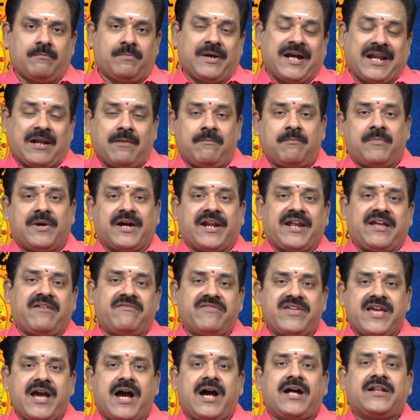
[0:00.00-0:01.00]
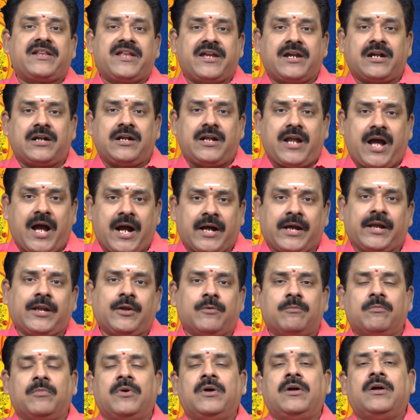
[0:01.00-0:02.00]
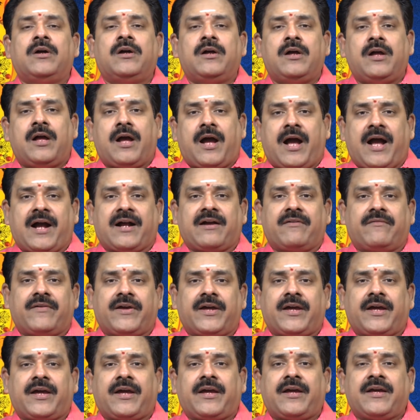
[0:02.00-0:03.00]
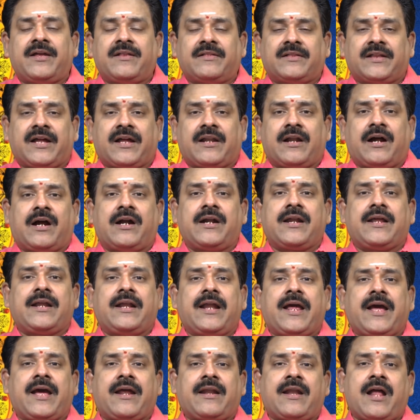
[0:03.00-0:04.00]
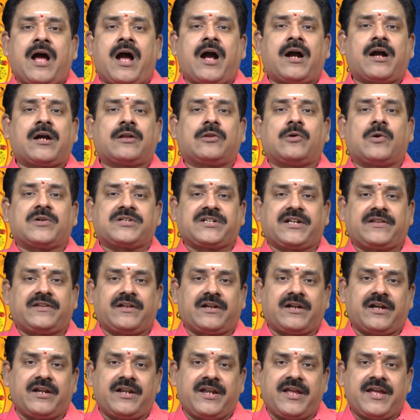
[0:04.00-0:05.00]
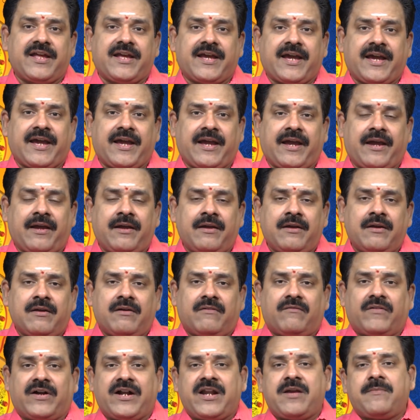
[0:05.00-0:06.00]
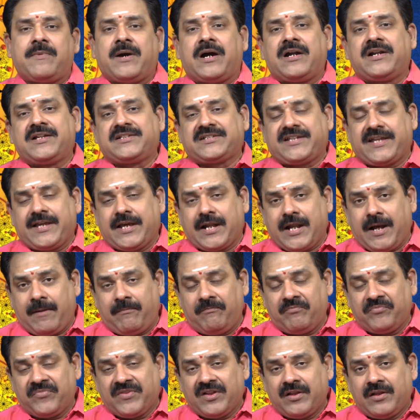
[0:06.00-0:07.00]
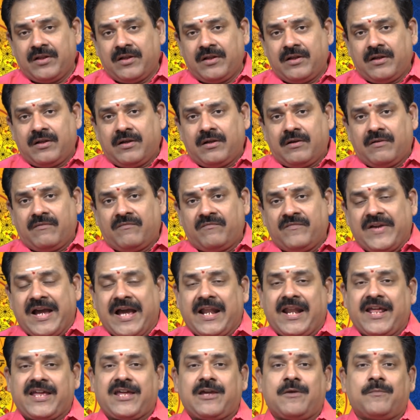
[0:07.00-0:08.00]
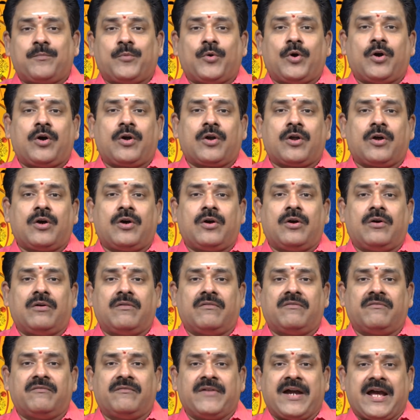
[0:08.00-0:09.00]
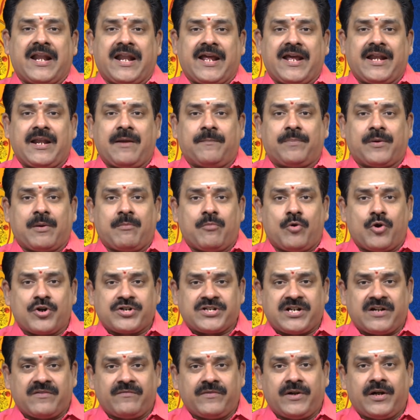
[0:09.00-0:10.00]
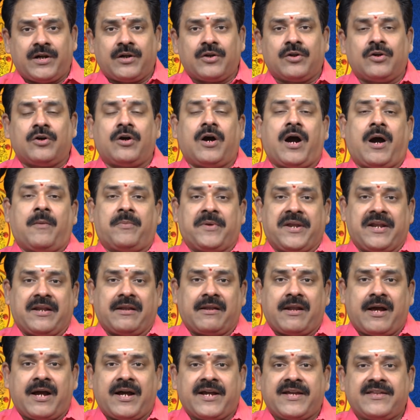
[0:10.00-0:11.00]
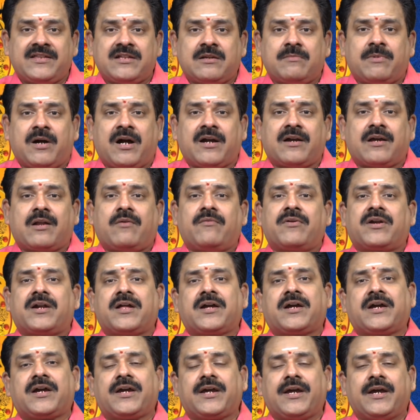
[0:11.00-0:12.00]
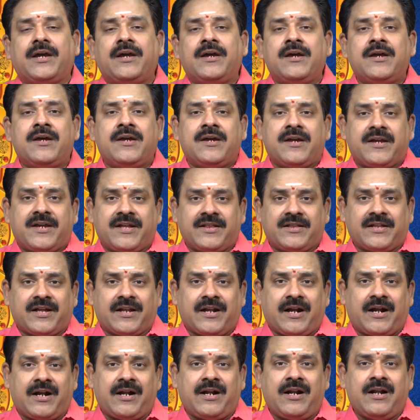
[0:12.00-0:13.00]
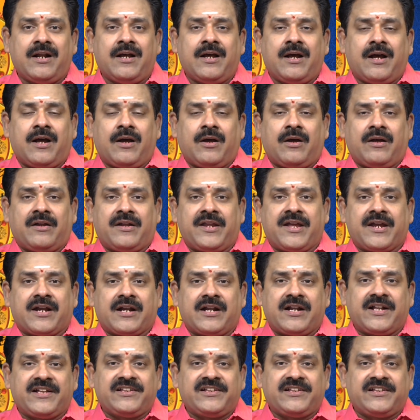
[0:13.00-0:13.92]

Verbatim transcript: பரம்பரை வியாதிகள் அகலும் ஆகவே இந்த நாளிலே நாகதோஷத்திற்கு நீங்கள் வழிபாடு செய்யலாம் வேலைக்கு போகணும் வேலையில் ப்ரமோஷன் வேணும் அப்படின்லாம் எதிர்பார்க்குறவங்களுக்கு இந்த நாள் நீங்கள்